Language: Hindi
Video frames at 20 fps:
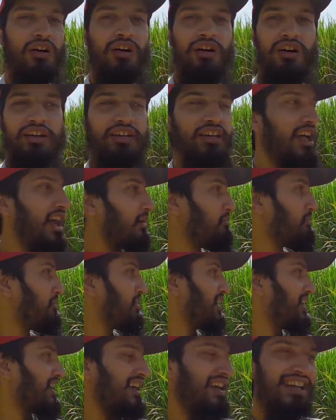और ये आप
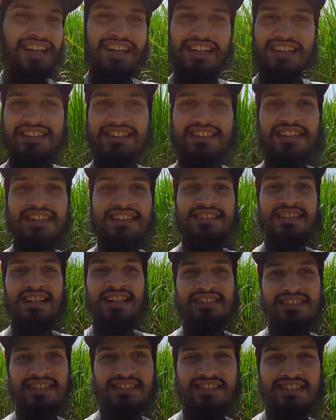मेरे इर्द गिर्द
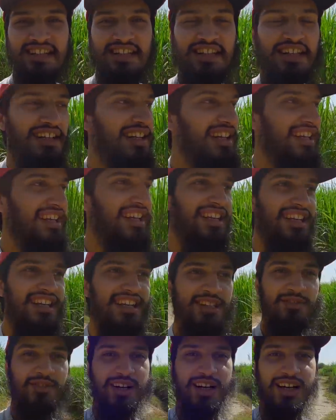देख सकते हैं गन्ने के
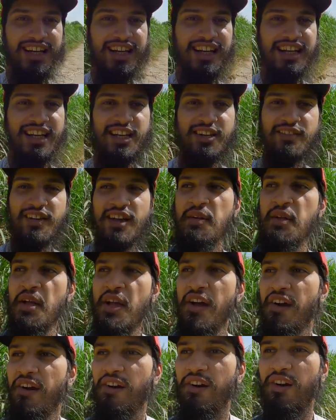खेत वगैरह लगे हुए
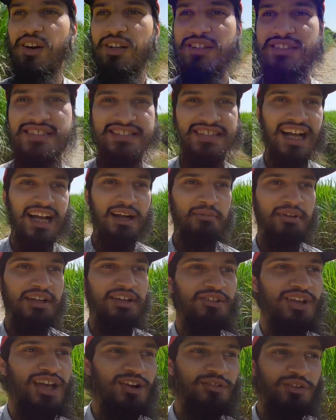हैं और
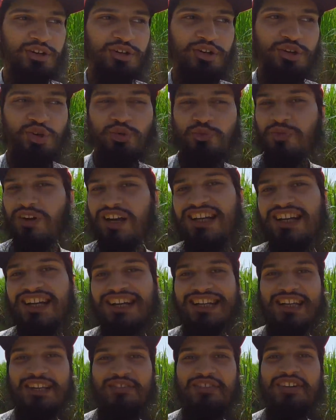सामने जो है वो ट्यूबवेल
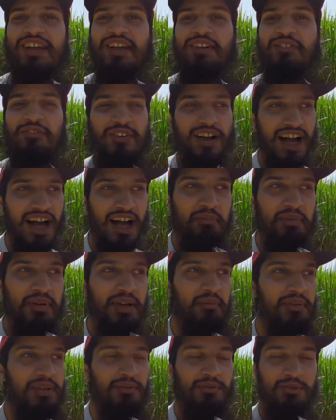लगी हुई है वहाँ
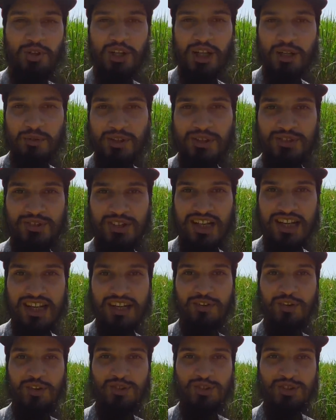पे अभी हम थोड़ा बहुत जो है
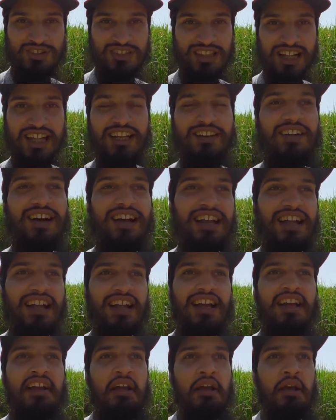ना वो सस्ताने वाले
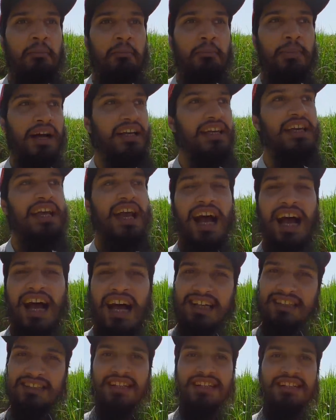हैं बाकी
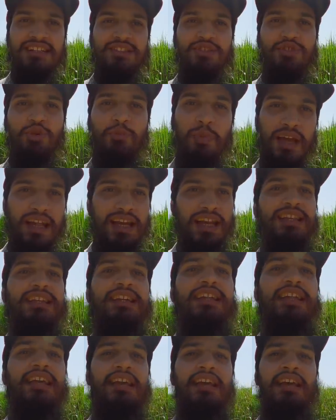आज का दिन जो पहला
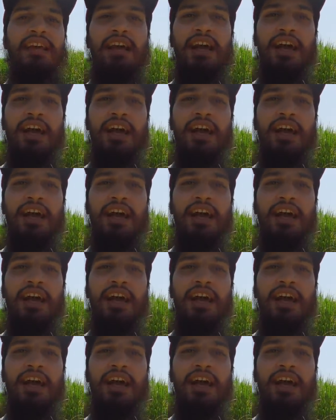दिन है